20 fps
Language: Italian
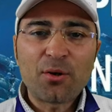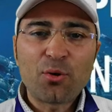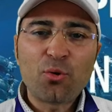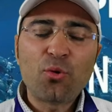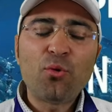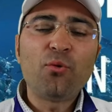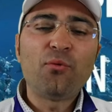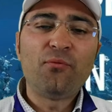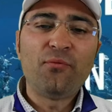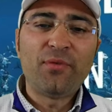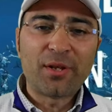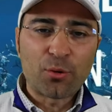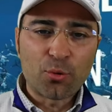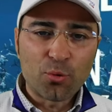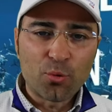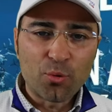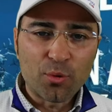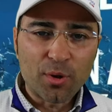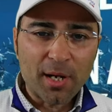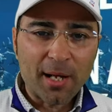o
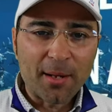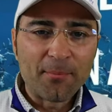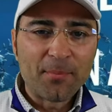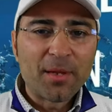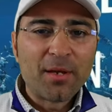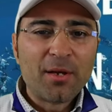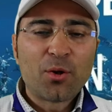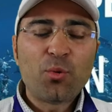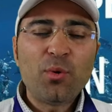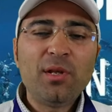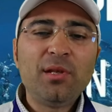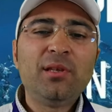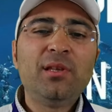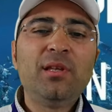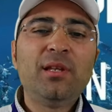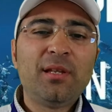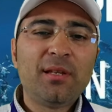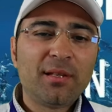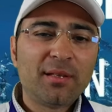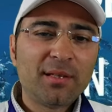Verona.
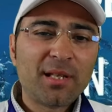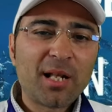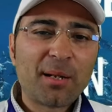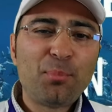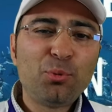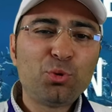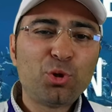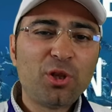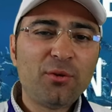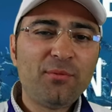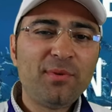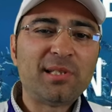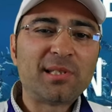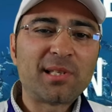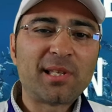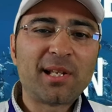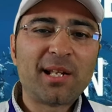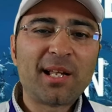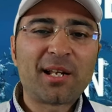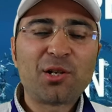Quindi dal punto di
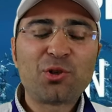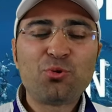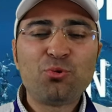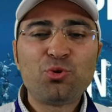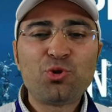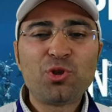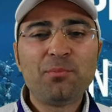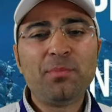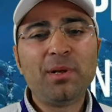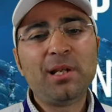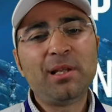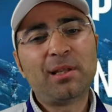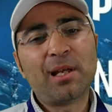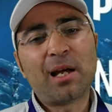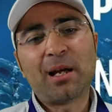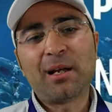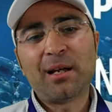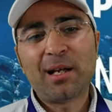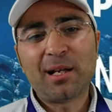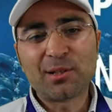vista della
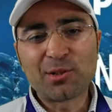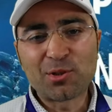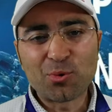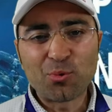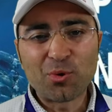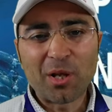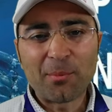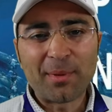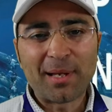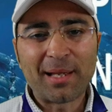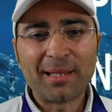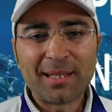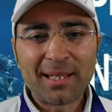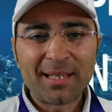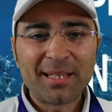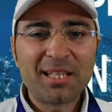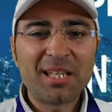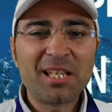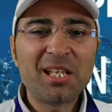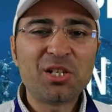raggiungibilità assolutamente
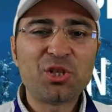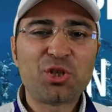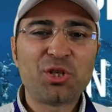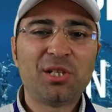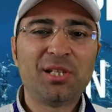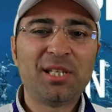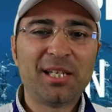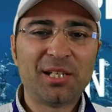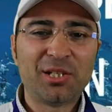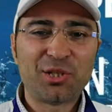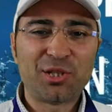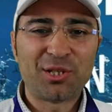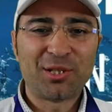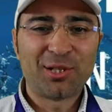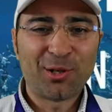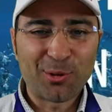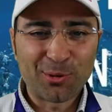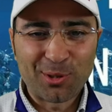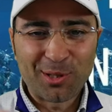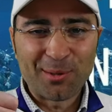10-10. 10,
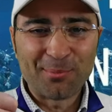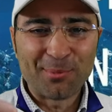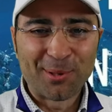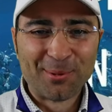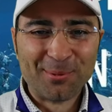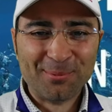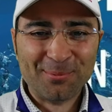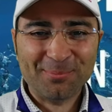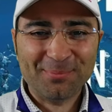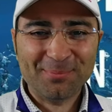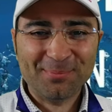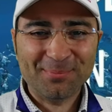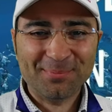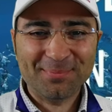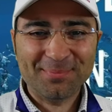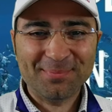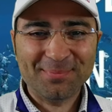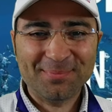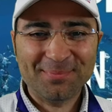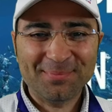ottimo.
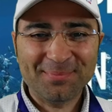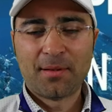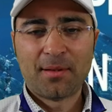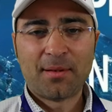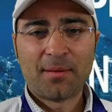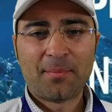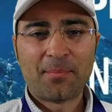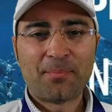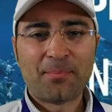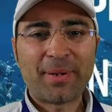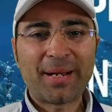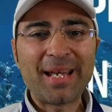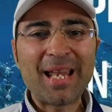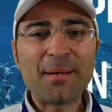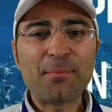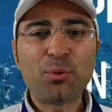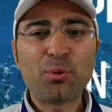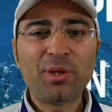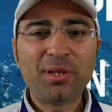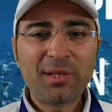
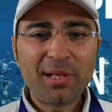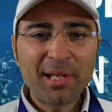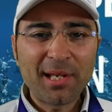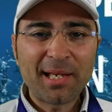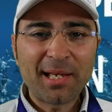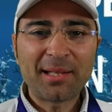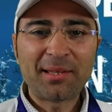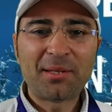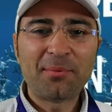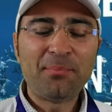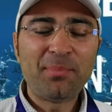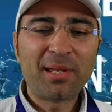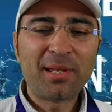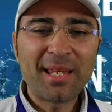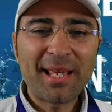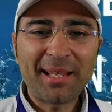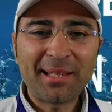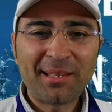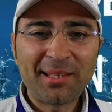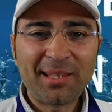Parliamo di ticket,
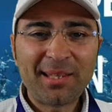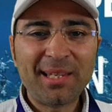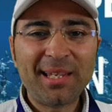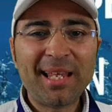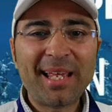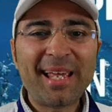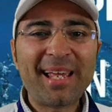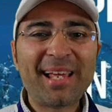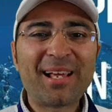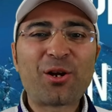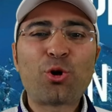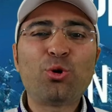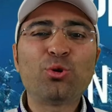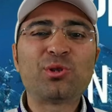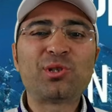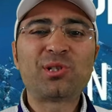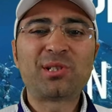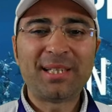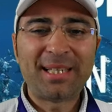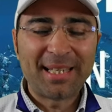biglietti e
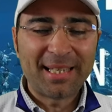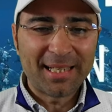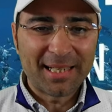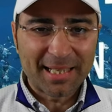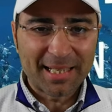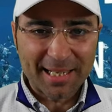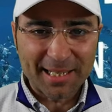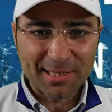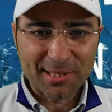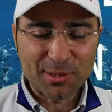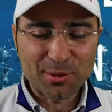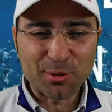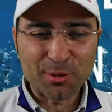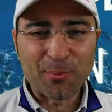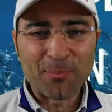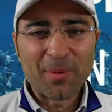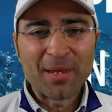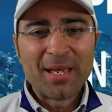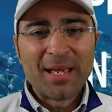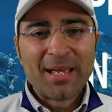costi di ingresso.
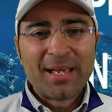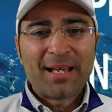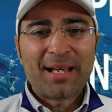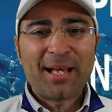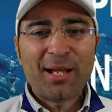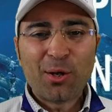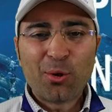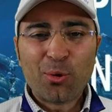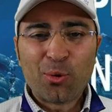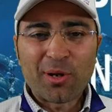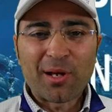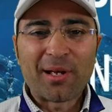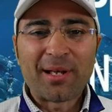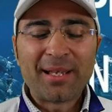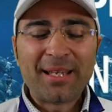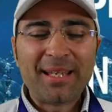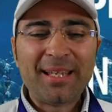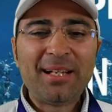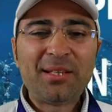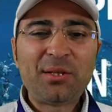Allora,
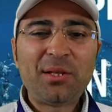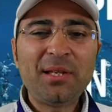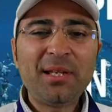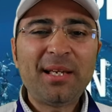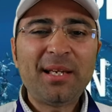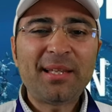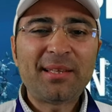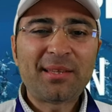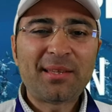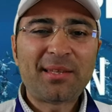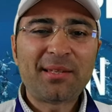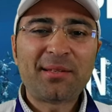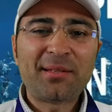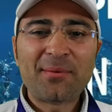il ticket